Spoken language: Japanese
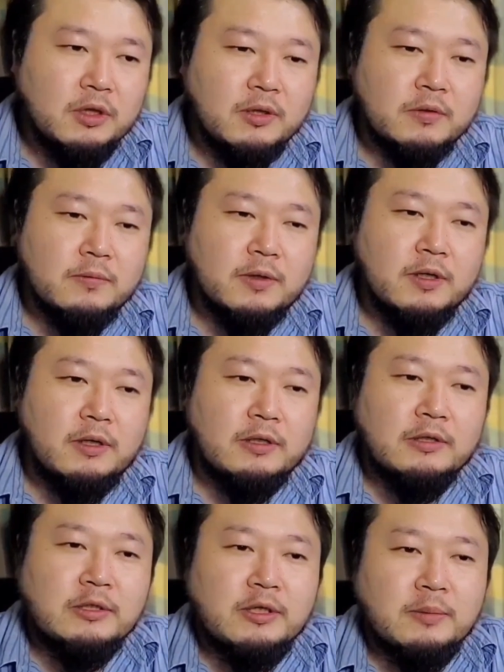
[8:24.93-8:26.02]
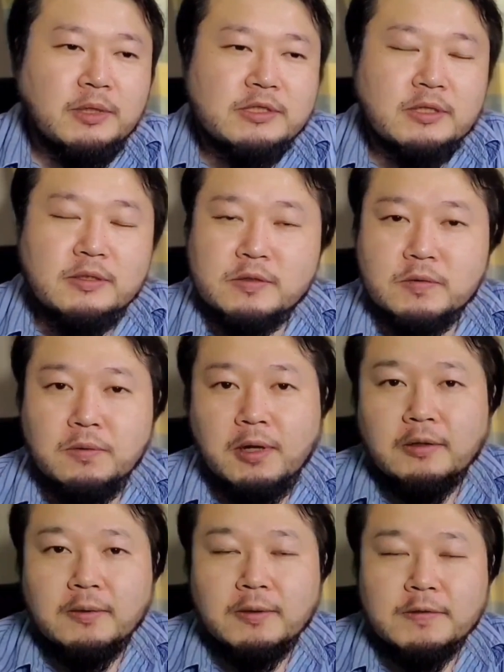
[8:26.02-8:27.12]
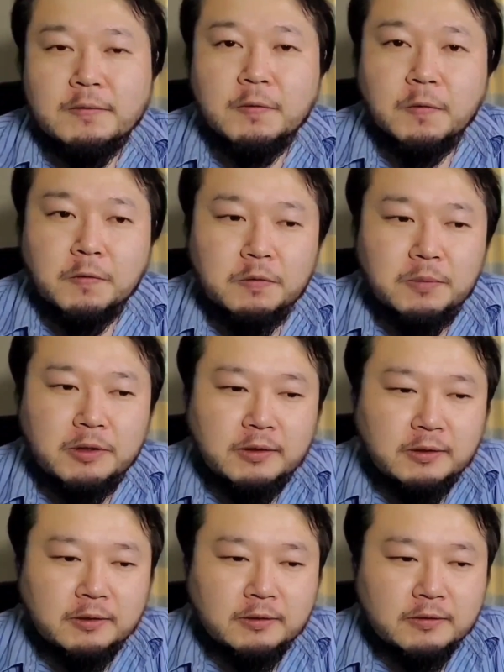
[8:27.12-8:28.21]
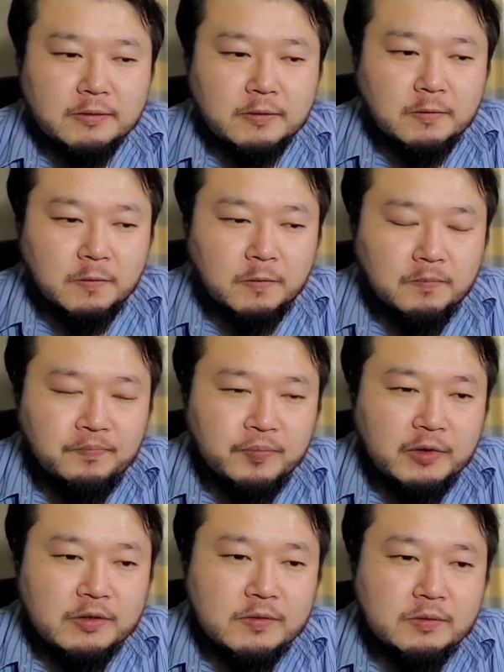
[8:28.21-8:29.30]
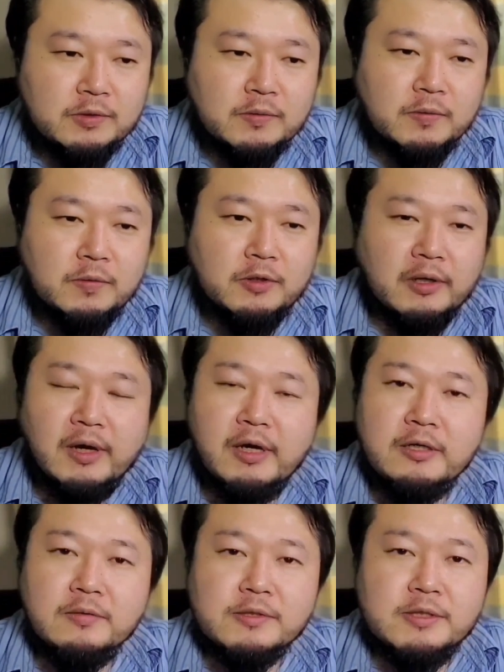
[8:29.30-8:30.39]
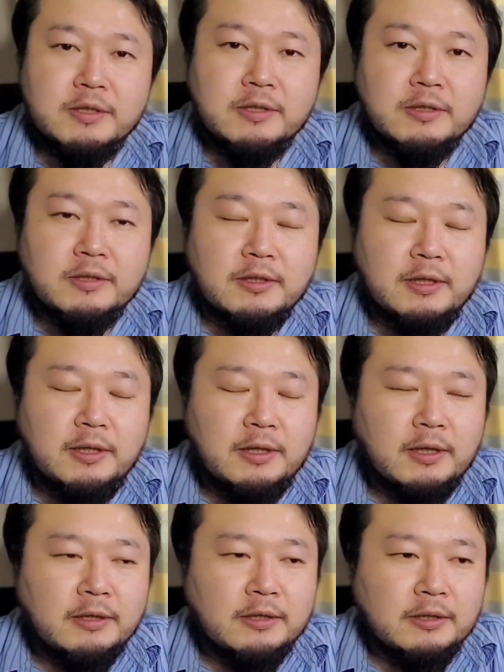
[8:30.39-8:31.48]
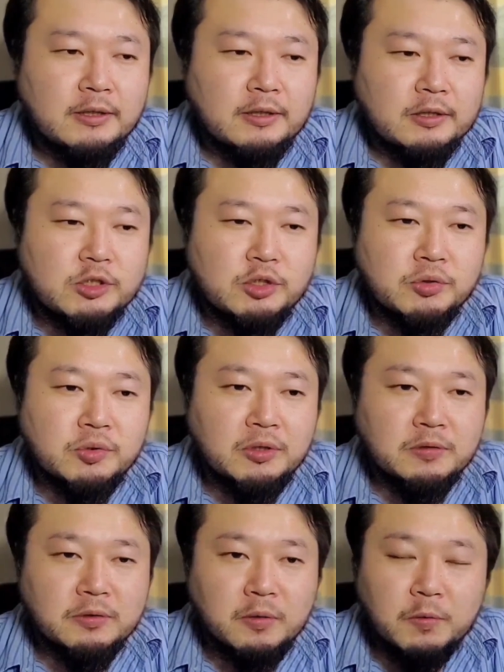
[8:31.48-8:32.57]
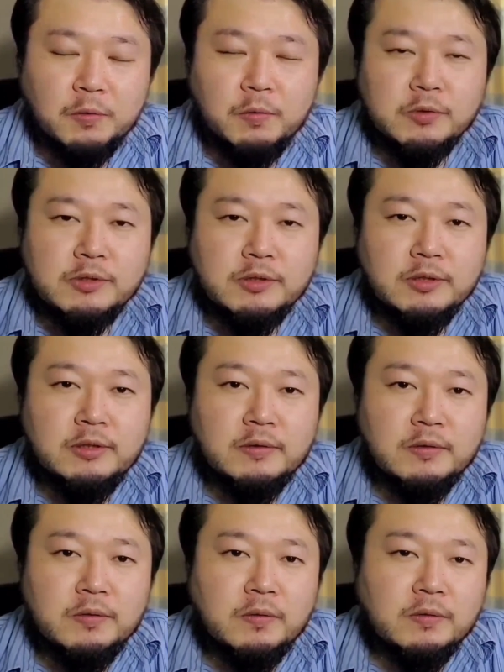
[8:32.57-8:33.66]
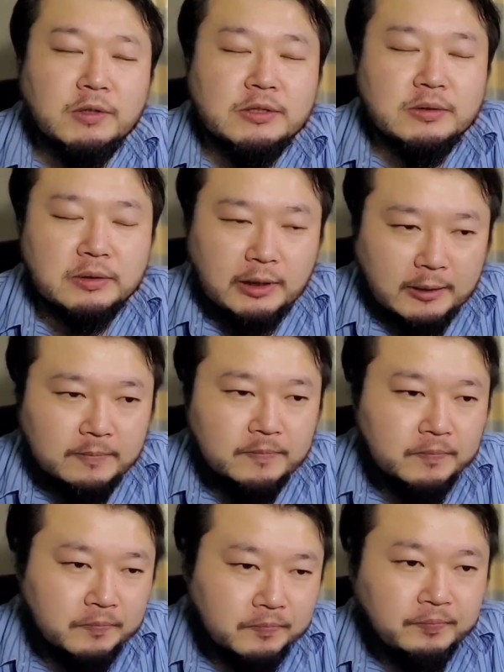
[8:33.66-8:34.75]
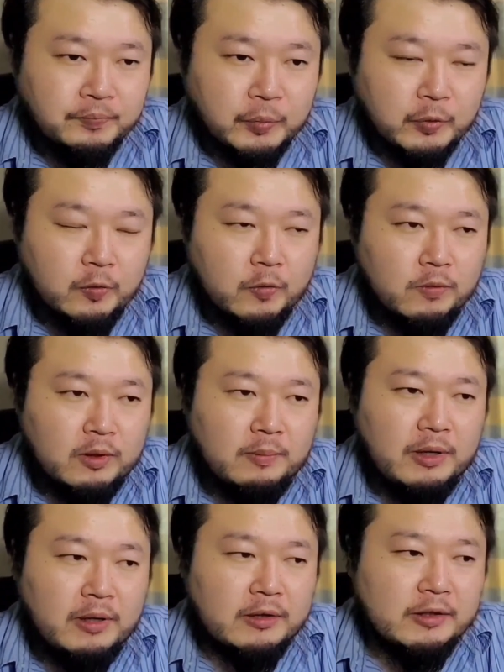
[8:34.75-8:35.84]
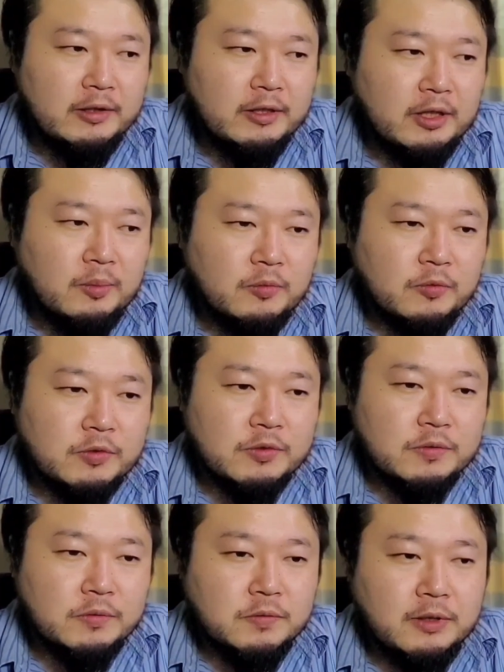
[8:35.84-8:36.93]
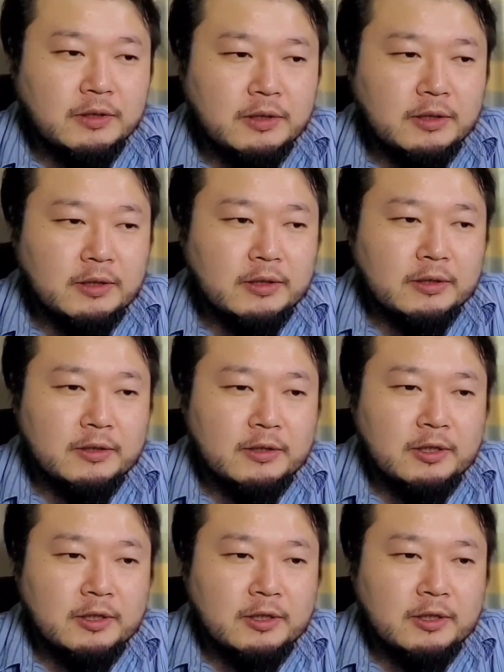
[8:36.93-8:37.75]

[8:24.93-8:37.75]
あとは、まあ残像感とかそういうところも含めてなんですけど、そういったところに配慮された、チューニングが施されているようですね。うん。ここはまあゲームをする上で、